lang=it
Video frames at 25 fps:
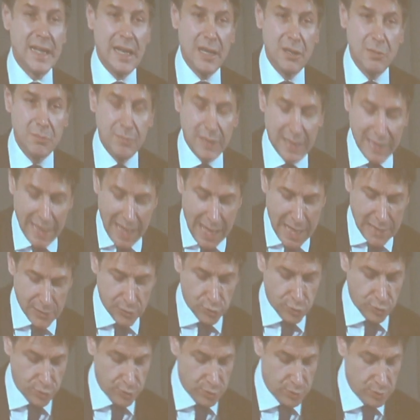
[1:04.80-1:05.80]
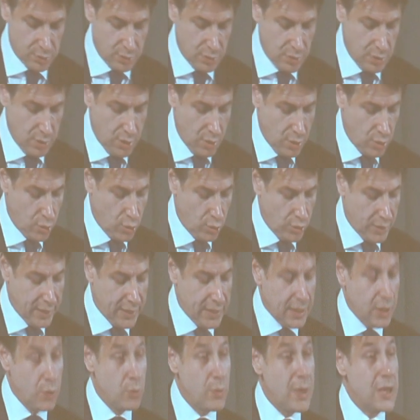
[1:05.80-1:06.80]
al malato con
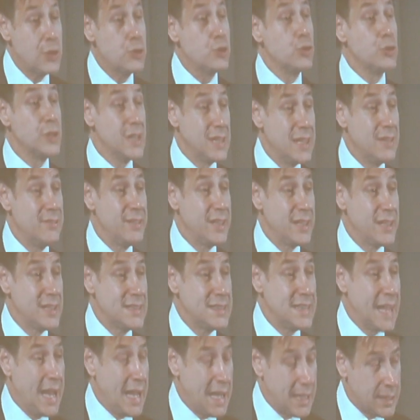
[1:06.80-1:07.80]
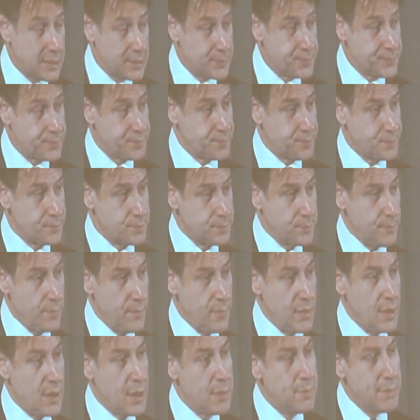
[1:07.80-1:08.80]
il linguaggio della verità,
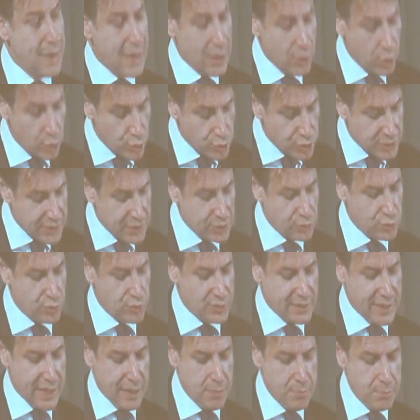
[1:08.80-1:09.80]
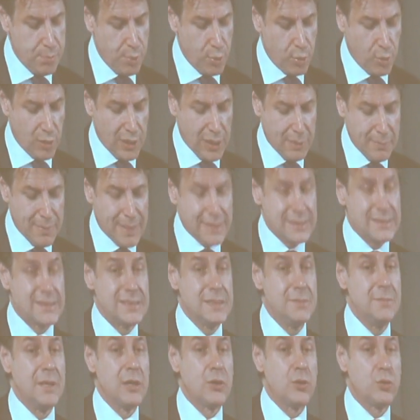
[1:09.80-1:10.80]
ma allo stesso tempo con la
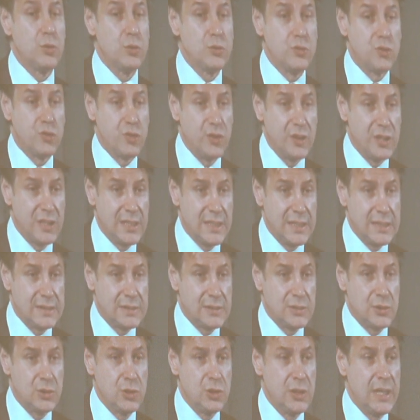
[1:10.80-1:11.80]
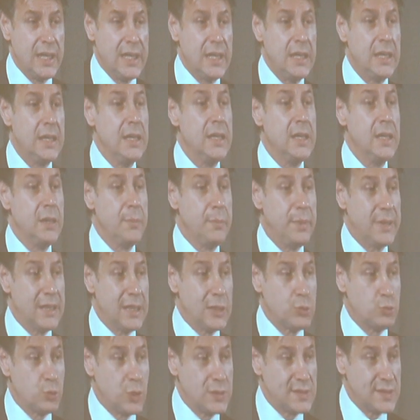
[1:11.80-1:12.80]
massima considerazione per
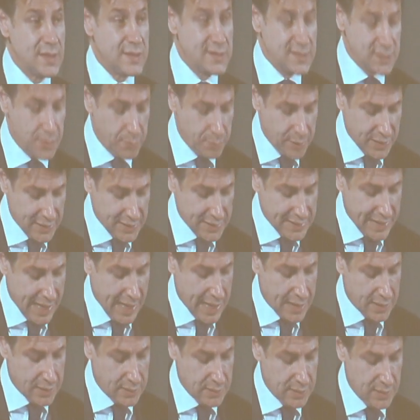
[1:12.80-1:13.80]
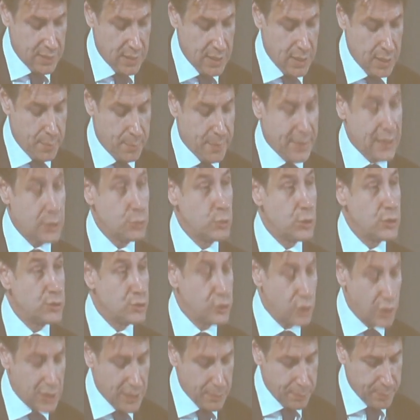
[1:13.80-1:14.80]
la sua sensibilità, per la sua
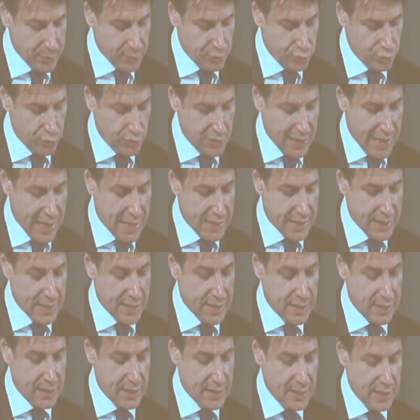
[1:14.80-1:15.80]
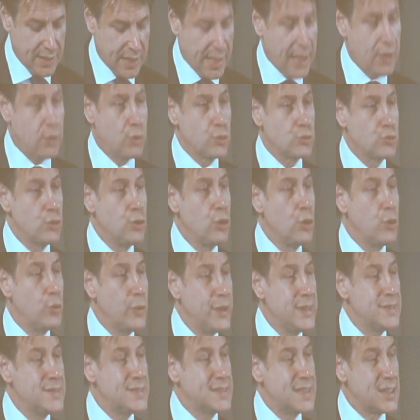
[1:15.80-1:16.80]
storia personale. Ecco, sono
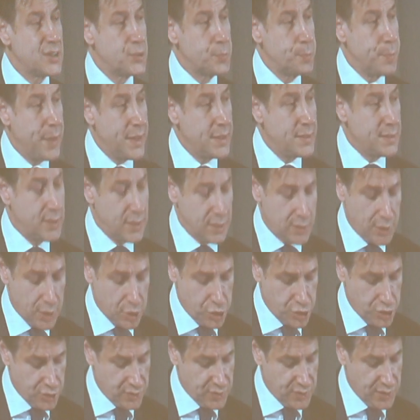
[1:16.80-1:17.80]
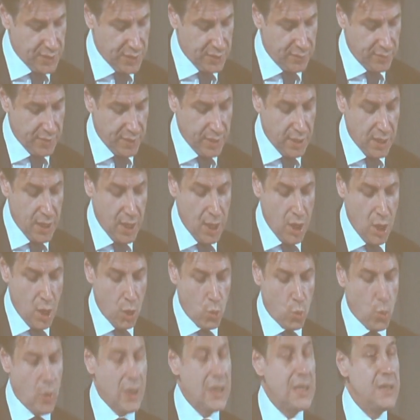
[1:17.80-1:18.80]
questi aspetti decisivi,
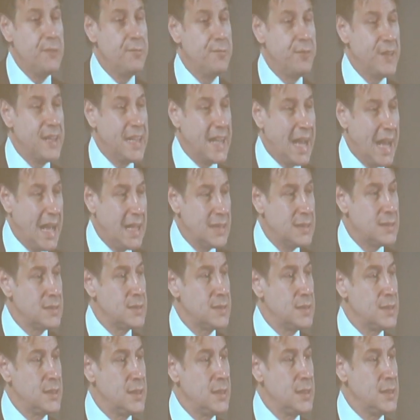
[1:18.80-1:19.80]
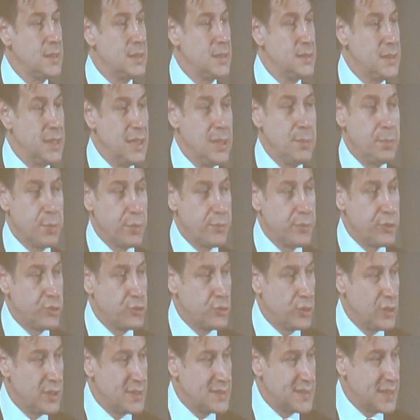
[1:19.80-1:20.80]
qualificanti delle
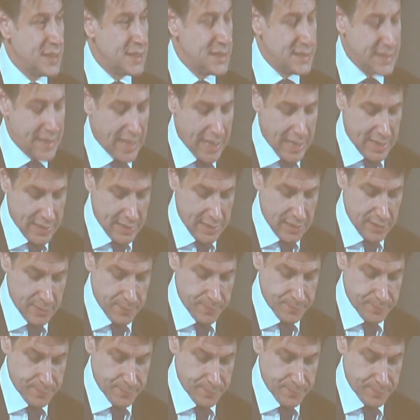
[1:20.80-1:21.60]
professioni sanitarie.